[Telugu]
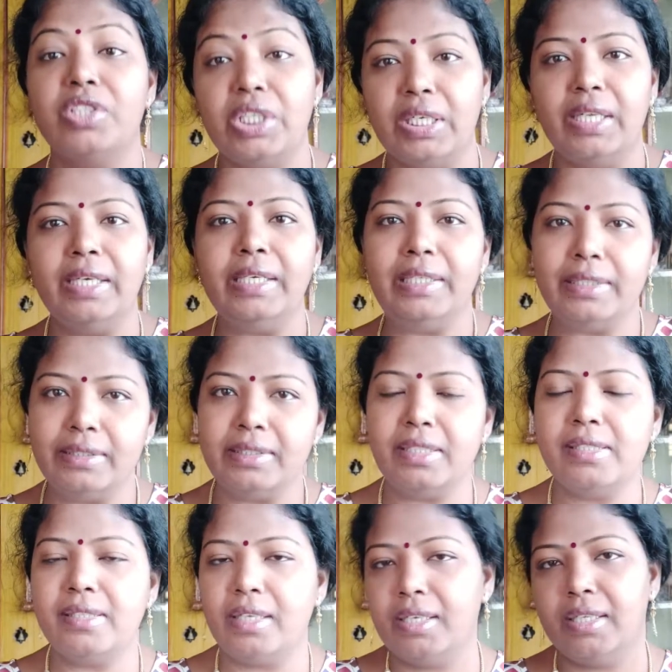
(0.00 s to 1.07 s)
జీ నైన్
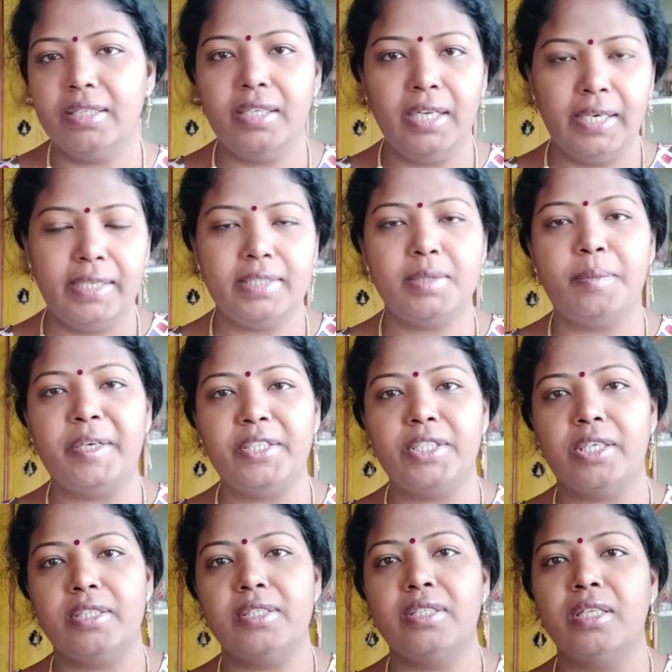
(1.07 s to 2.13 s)
రిజల్ట్స్ అనేది నేను ఎక్స్పెక్ట్
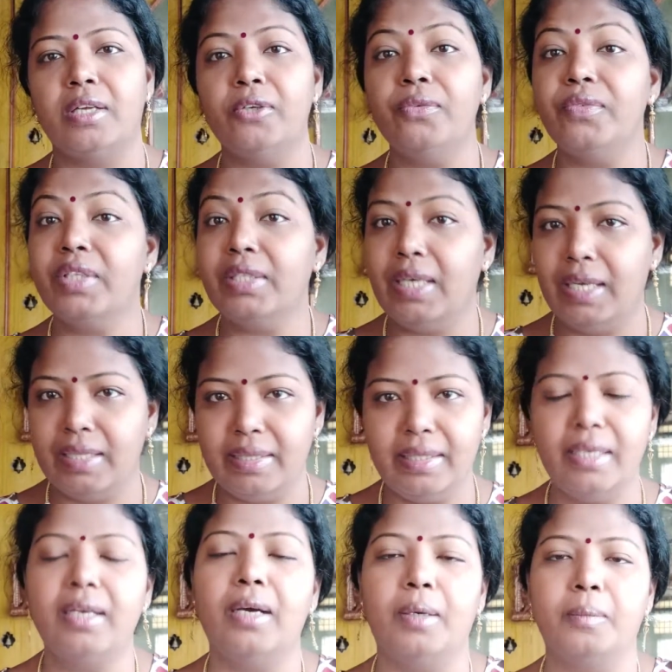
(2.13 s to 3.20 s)
చేస్తున్నాను విత్
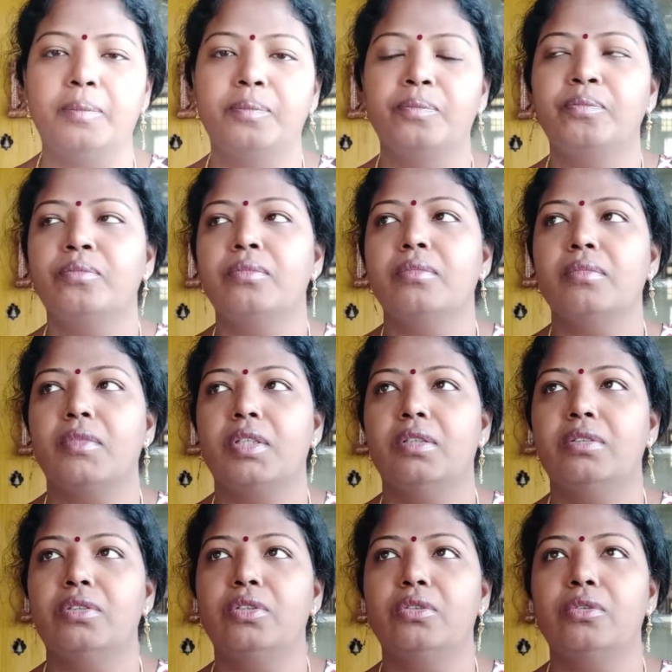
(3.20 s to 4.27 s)
హెల్దీగా
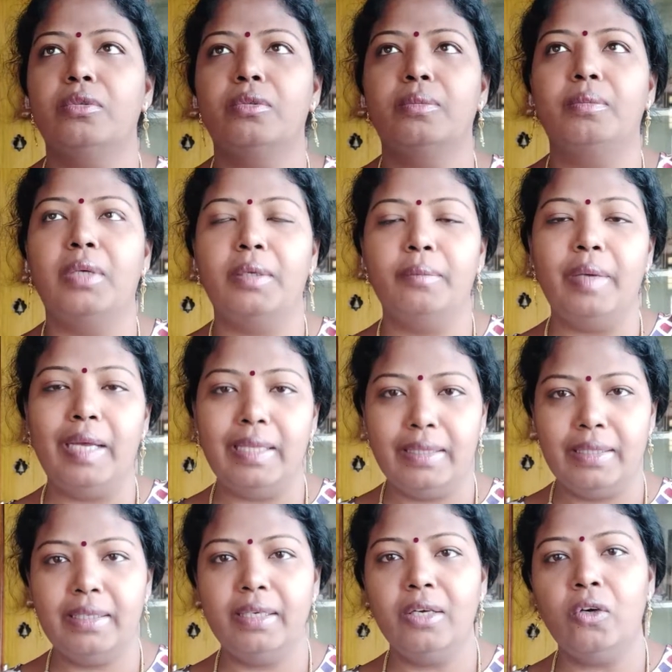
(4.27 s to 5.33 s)
సో మనం
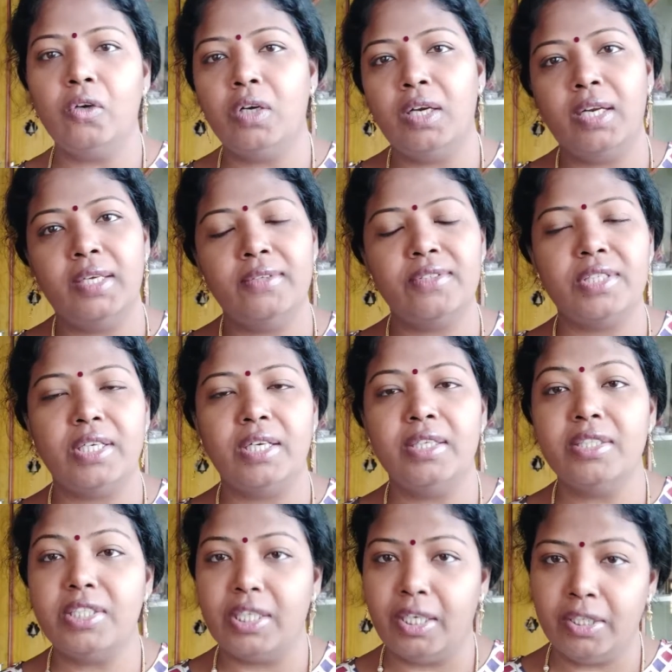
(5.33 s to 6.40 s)
హెల్దీగా ఒక లైఫ్
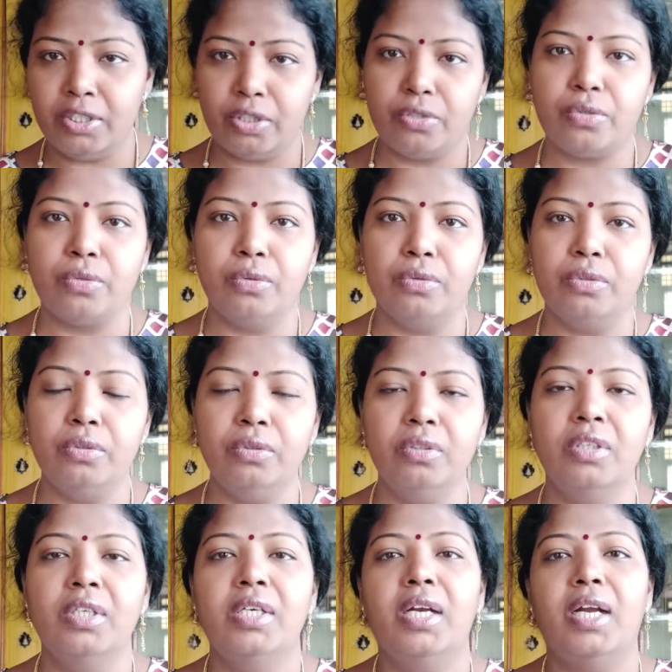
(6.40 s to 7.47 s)
స్టైల్ని చేంజ్ చేసుకుంటూ
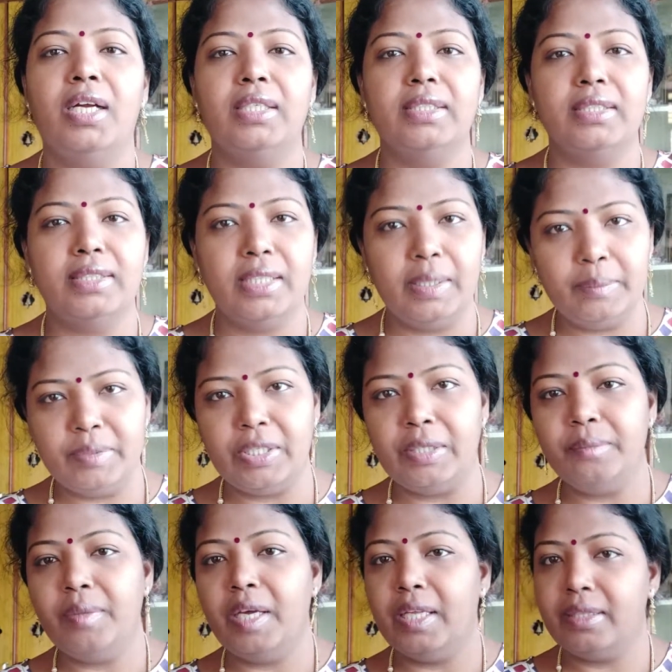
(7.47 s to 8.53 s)
అట్ ద సేమ్
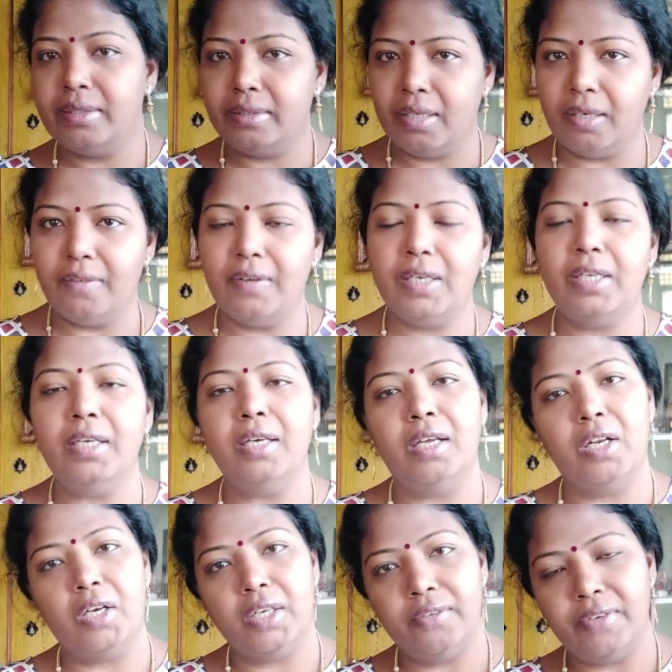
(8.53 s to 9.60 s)
టైం హెల్త్ కావాలి
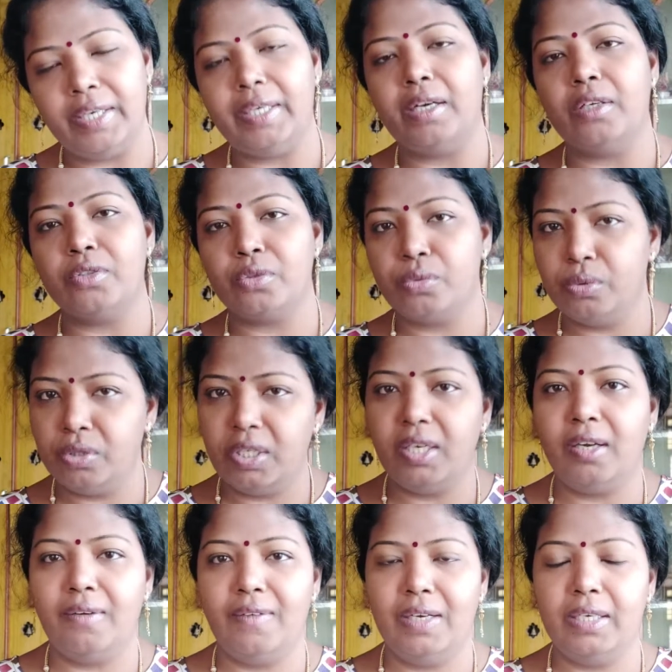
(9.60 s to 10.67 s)
అలాగే వెయిట్ లాస్ కూడా
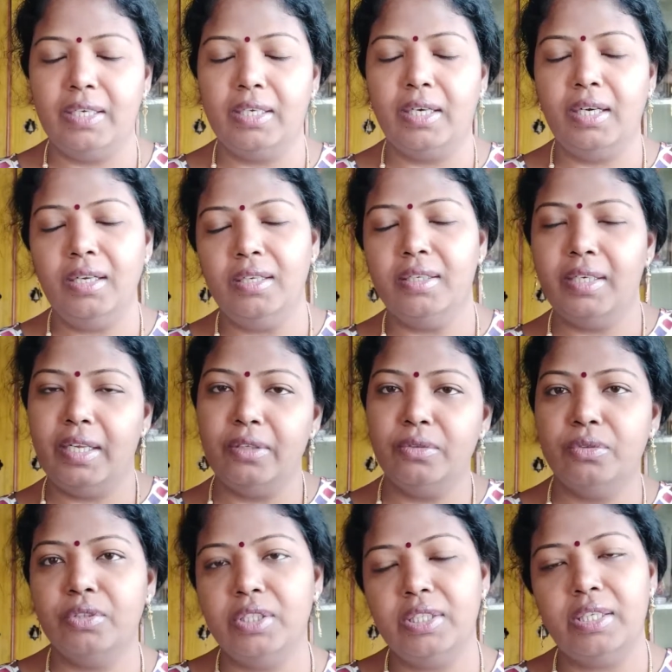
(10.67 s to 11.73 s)
కావాలి కనుక నేను
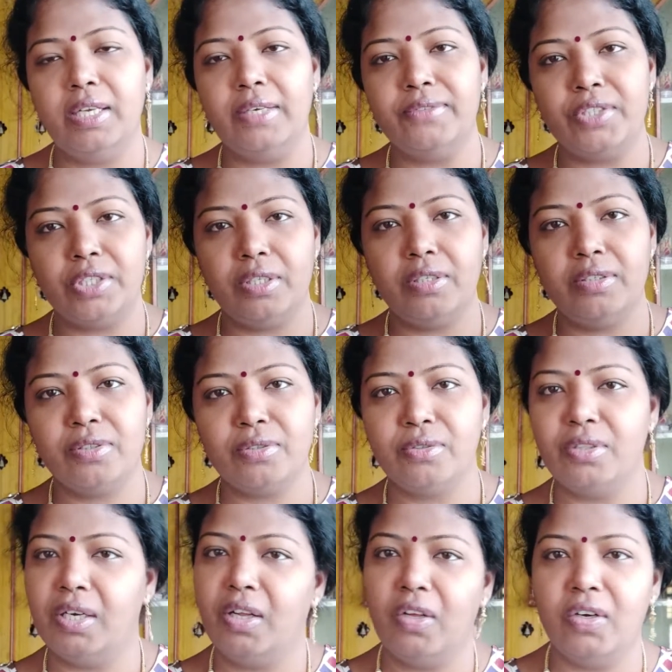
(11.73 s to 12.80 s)
ఈ లైఫ్ స్టైల్
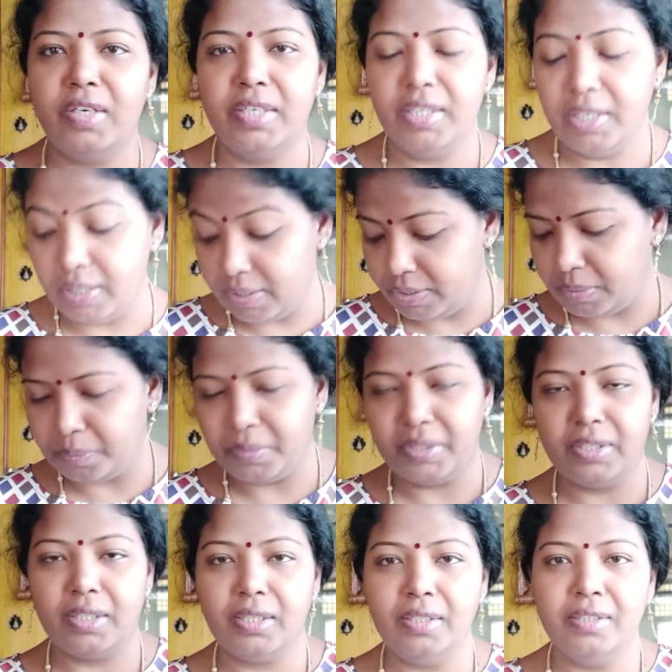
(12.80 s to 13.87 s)
తీసుకున్నాను ఆల్రెడీ నేనే
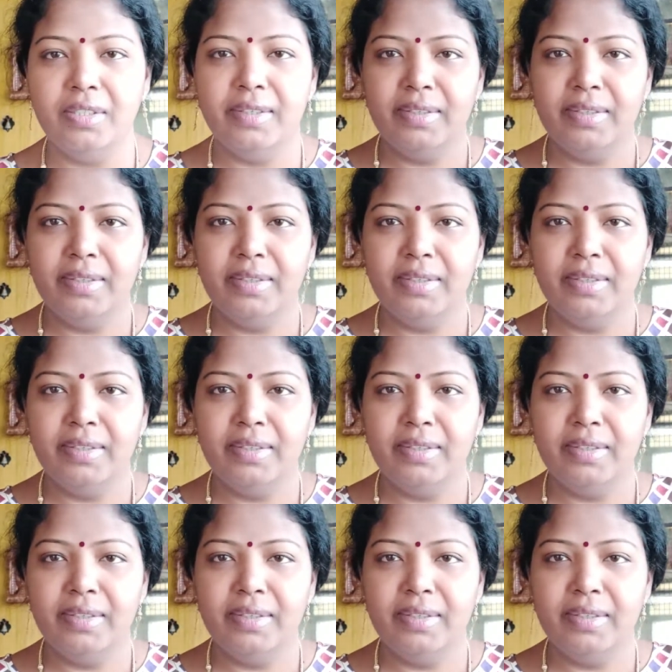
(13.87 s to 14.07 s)
చెప్పాను కదా